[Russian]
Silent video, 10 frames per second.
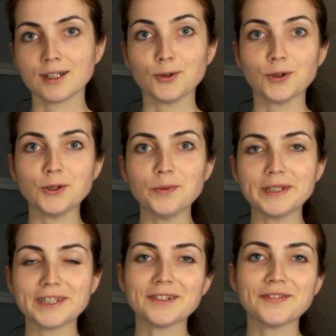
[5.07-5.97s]
Hello, hello,
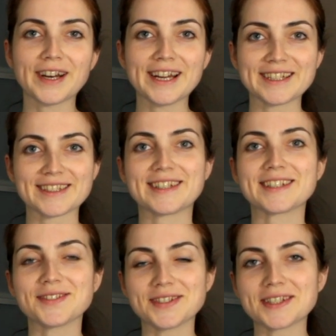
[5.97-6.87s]
my little friends!
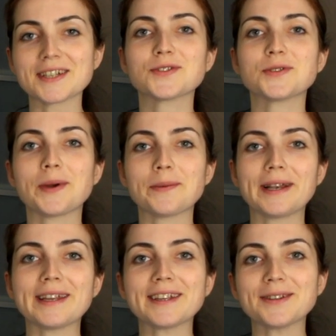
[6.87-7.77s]
Здравствуйте, здравствуйте, мои
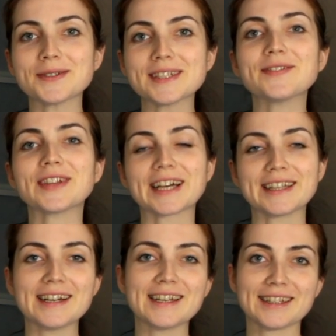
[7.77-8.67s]
маленькие друзья! Вы на
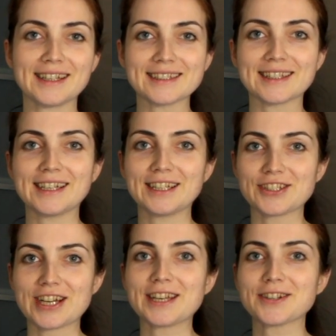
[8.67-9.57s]
канале «Английский для
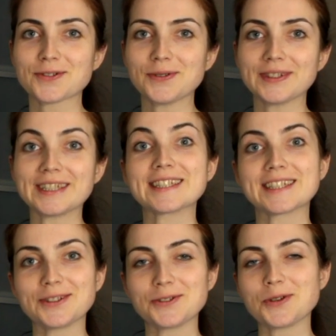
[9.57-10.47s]
начальной школы».
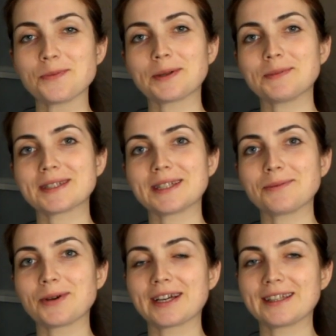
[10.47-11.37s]
Если ты еще не подписан
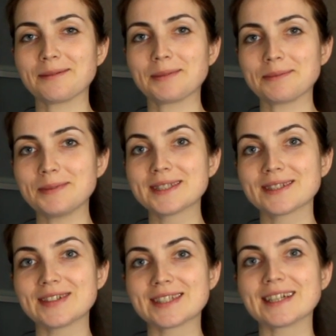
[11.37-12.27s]
на мой канал,
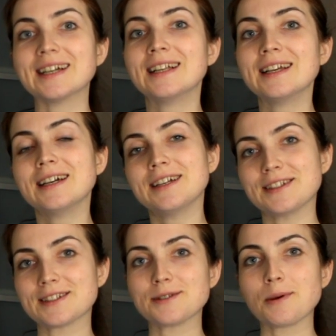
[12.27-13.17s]
подписывайся.
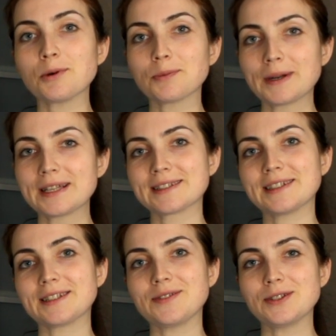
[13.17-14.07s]
Если тебе будет
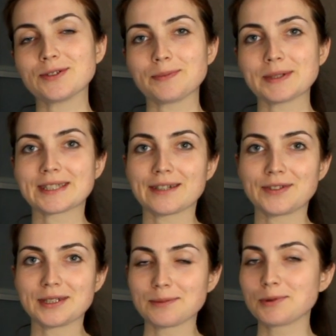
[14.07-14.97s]
полезно это видео,
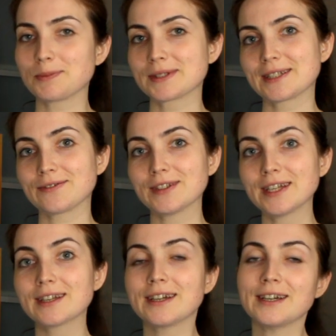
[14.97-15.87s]
поставь, не забудь поставь
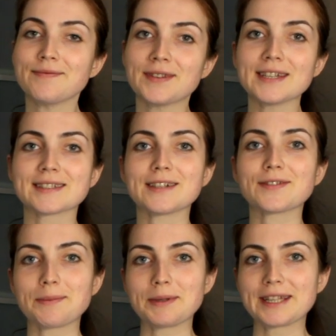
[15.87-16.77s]
лайк и оставь
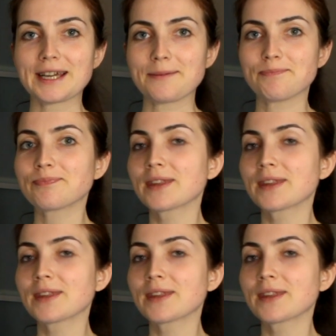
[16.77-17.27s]
комментарий.